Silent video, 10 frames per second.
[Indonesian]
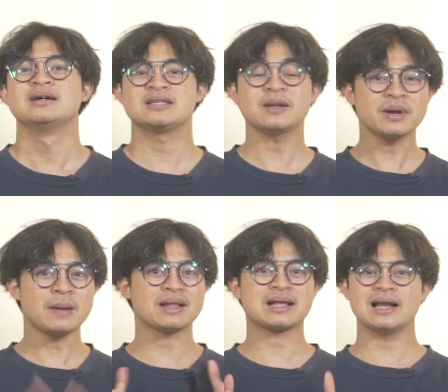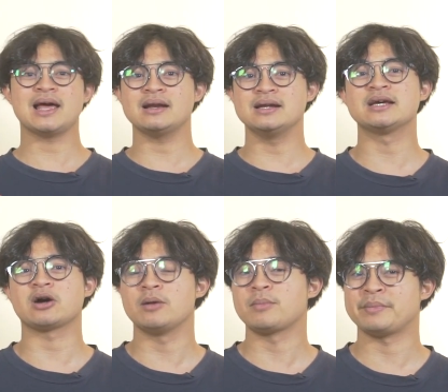Share pendapat kalian di
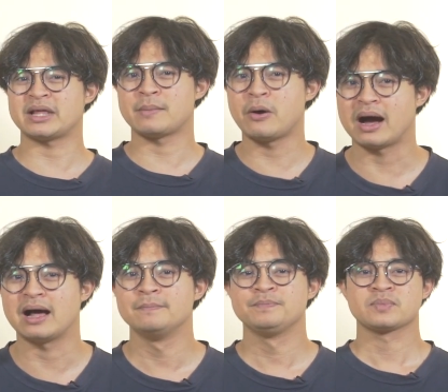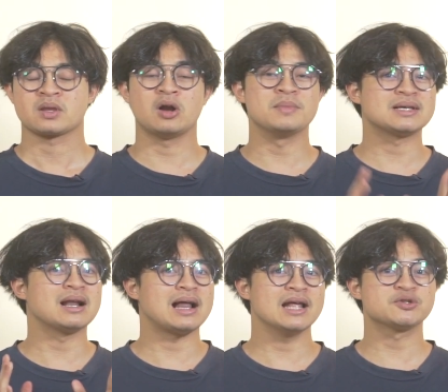kolom komentar bawah. Kalau
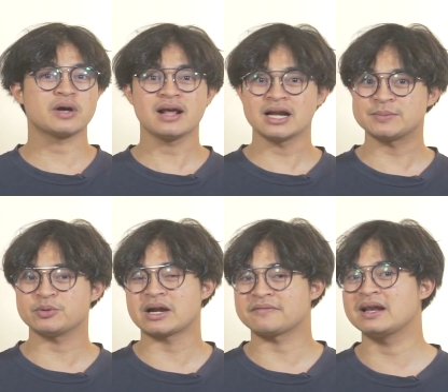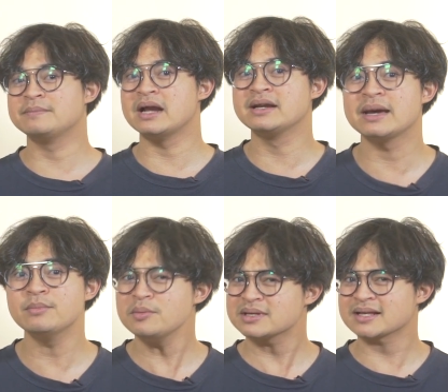misalnya kalian suka dengan seputar film dan game,
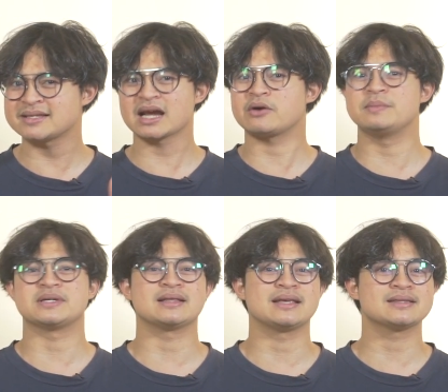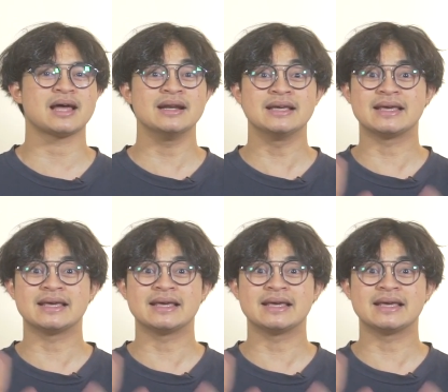lu bisa cek ke website kita di